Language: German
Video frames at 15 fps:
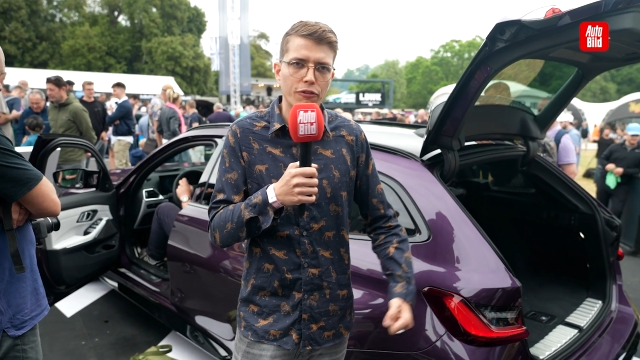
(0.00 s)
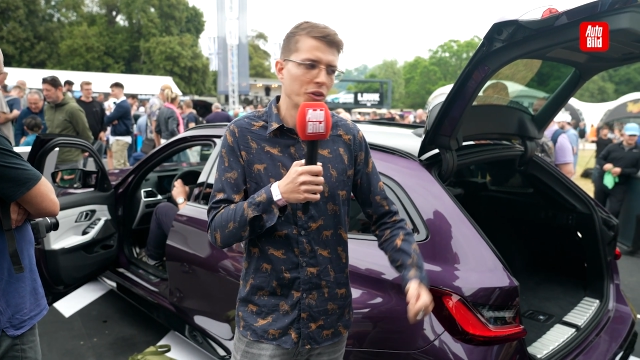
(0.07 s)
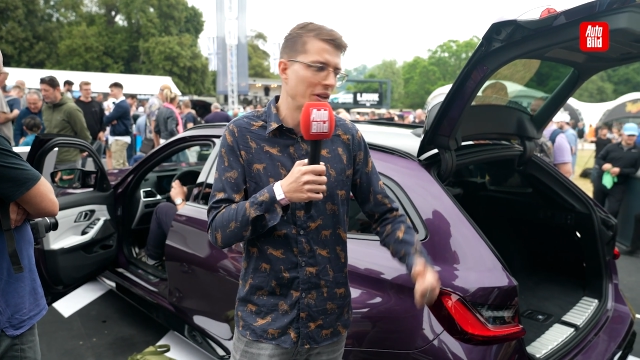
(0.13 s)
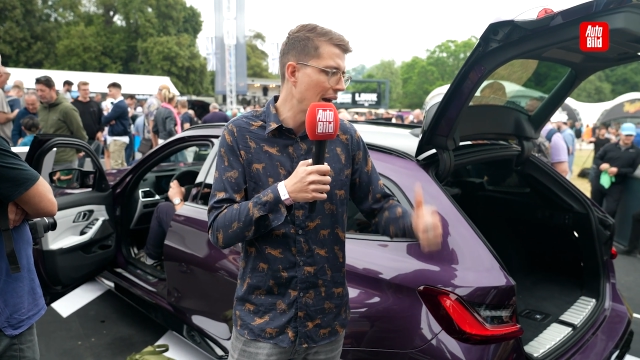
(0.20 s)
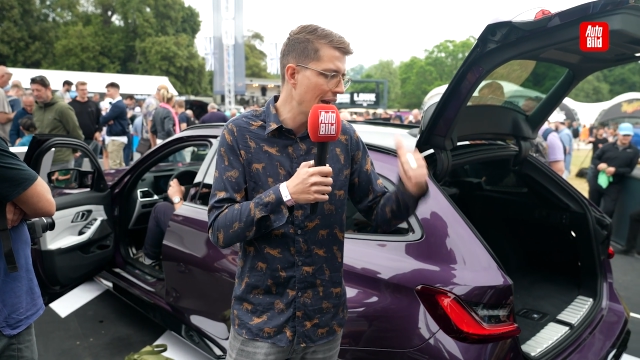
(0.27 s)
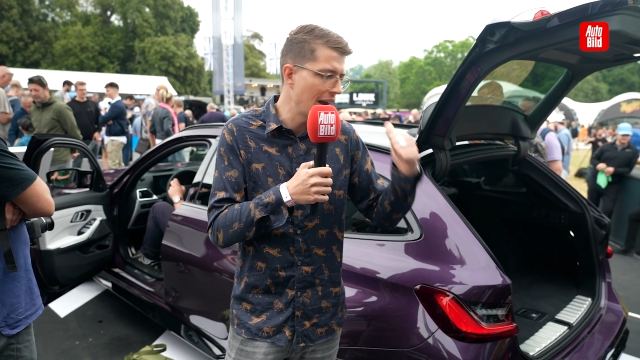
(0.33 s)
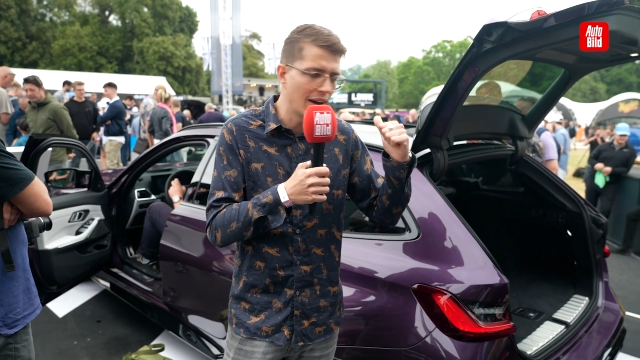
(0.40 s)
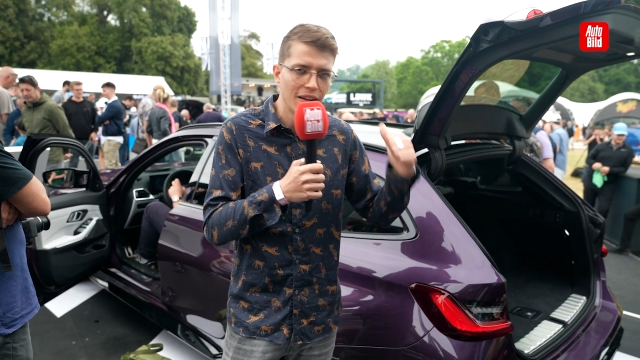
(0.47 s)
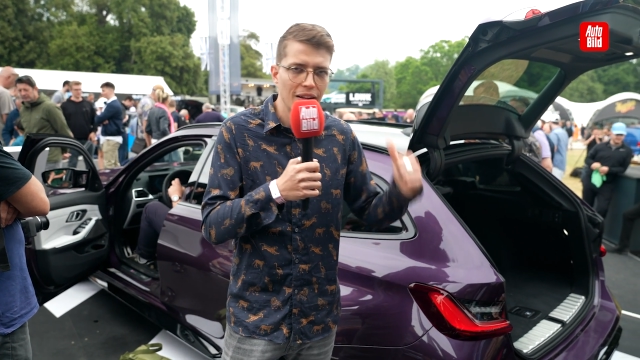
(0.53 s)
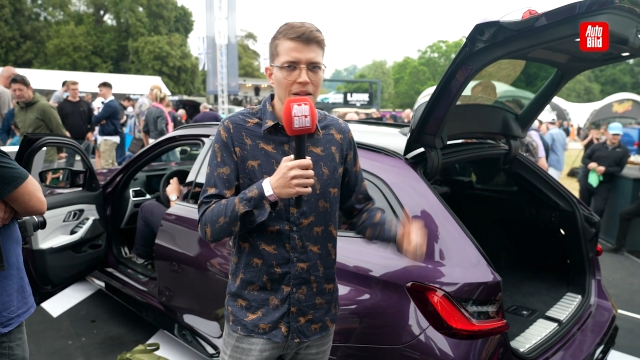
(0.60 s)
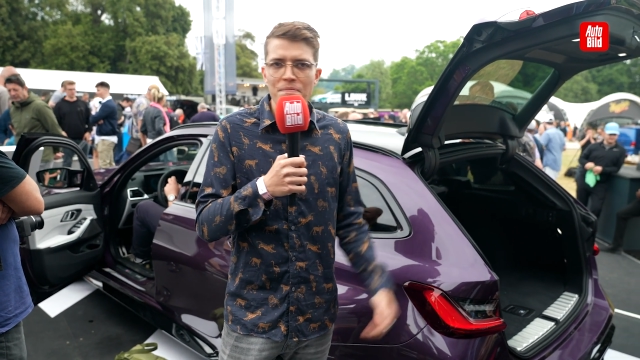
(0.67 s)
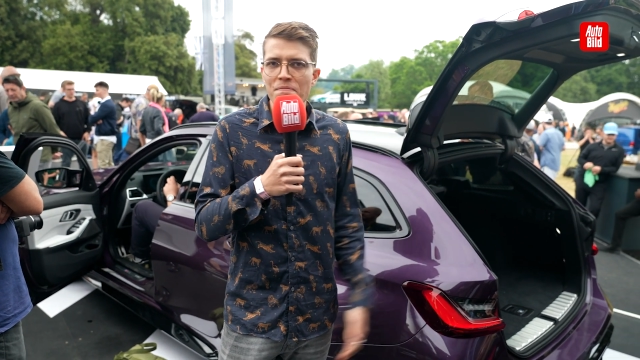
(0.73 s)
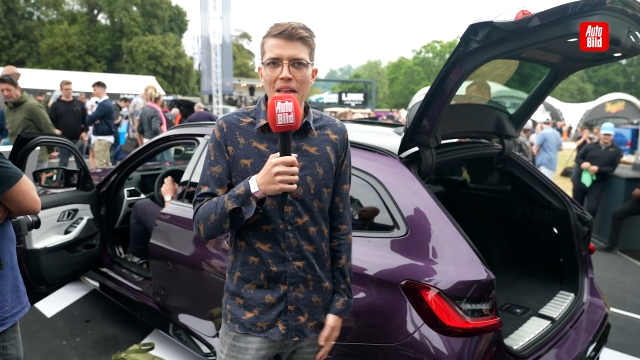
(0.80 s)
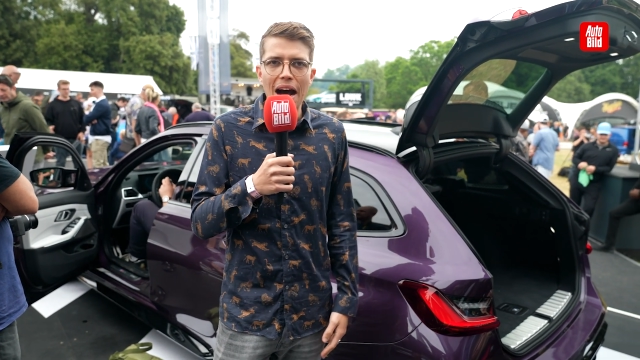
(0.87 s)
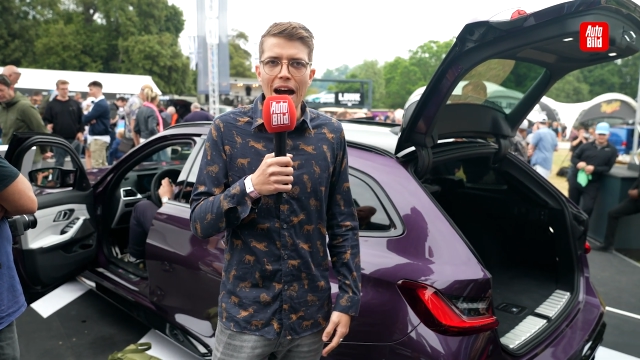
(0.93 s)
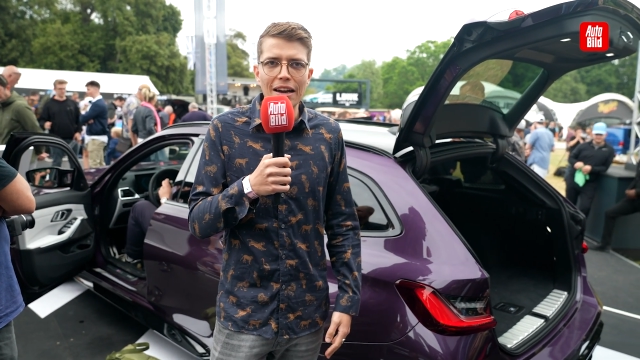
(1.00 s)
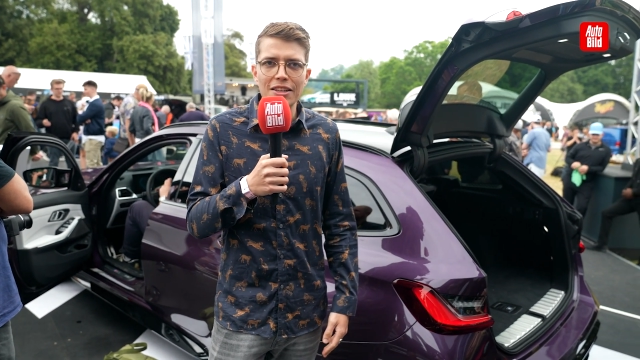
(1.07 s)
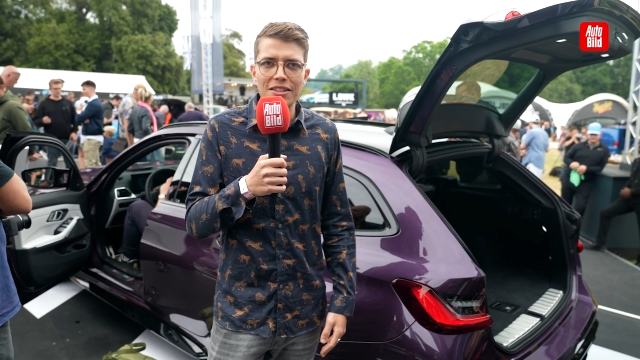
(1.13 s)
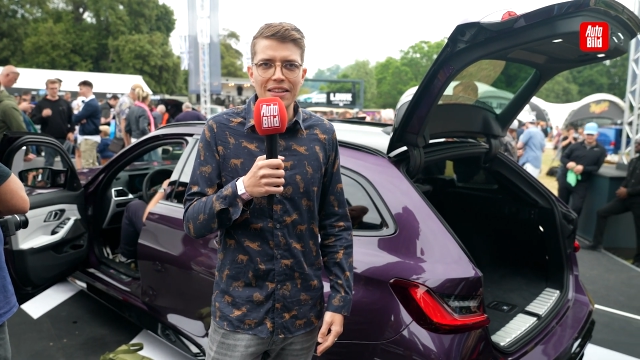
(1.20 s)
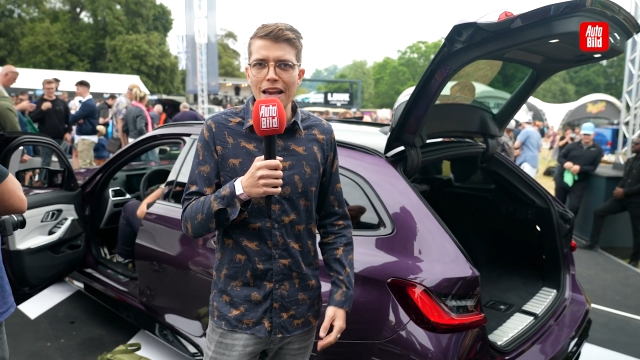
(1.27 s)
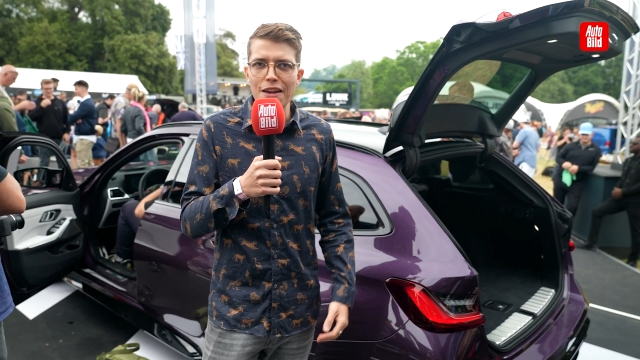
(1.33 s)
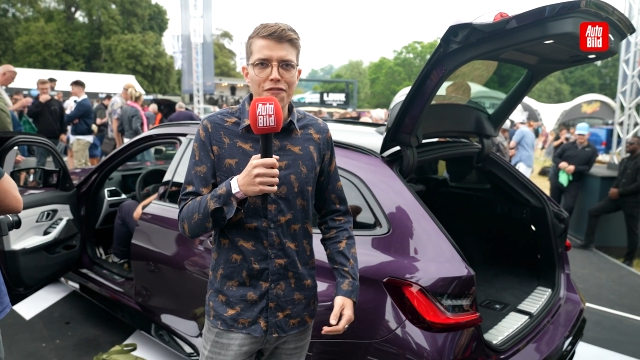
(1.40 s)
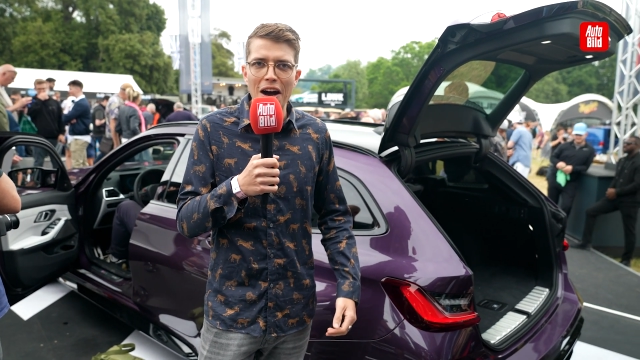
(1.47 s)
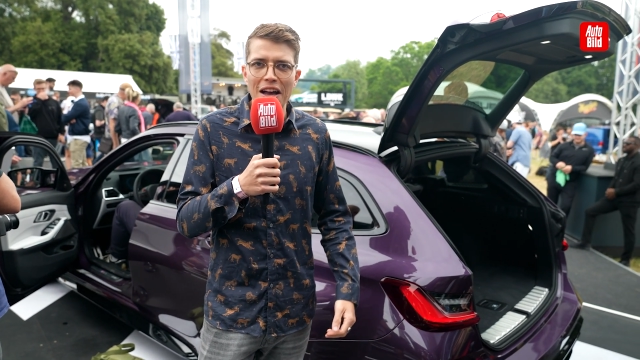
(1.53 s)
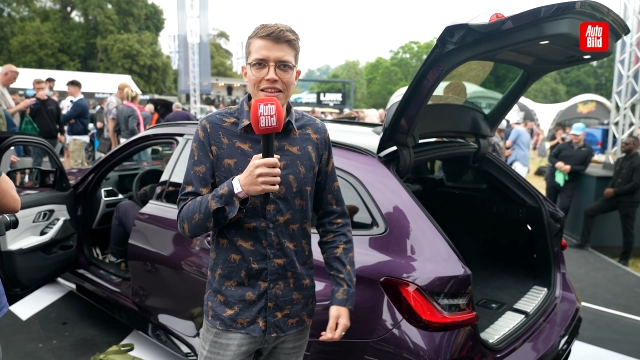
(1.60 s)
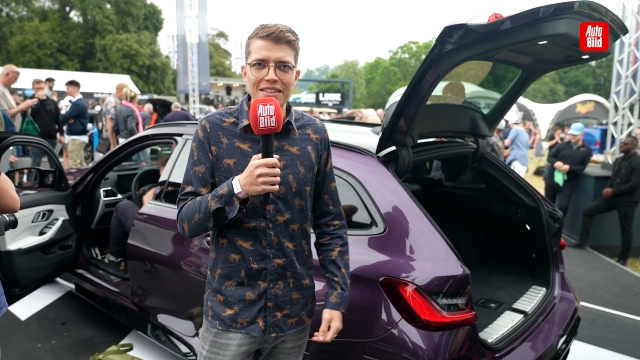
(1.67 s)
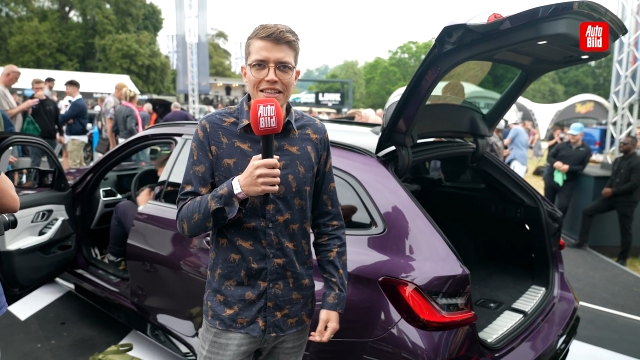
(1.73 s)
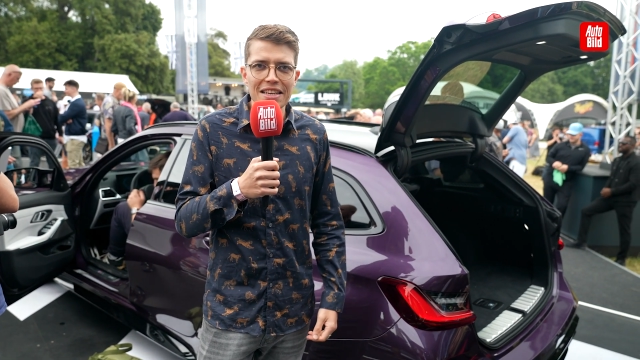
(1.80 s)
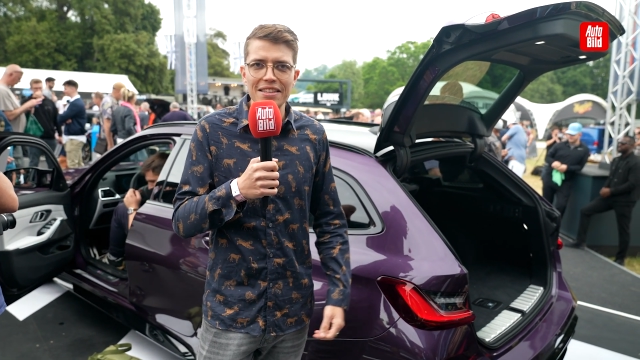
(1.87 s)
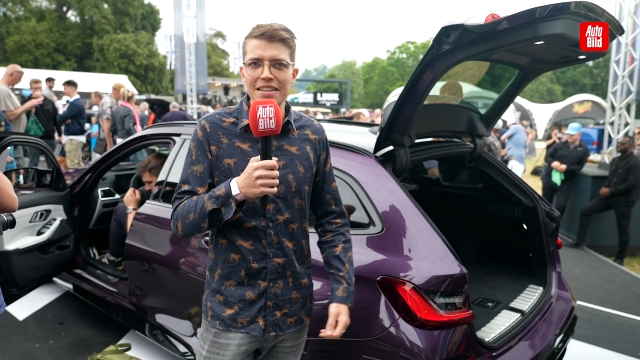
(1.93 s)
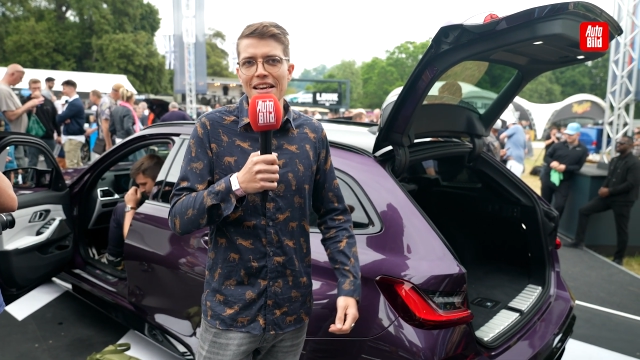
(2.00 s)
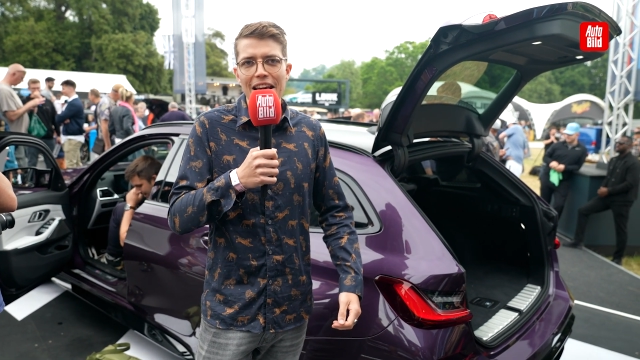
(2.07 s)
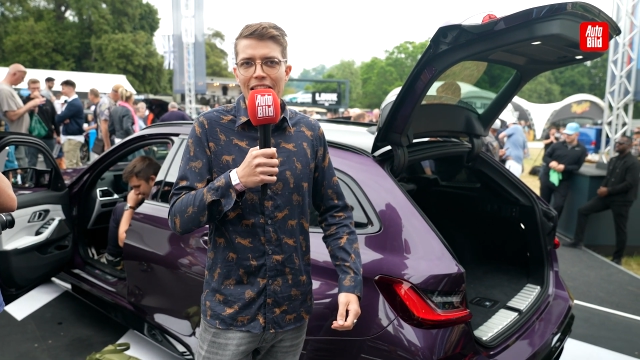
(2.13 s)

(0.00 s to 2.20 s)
Von daher alles safe, alles easy.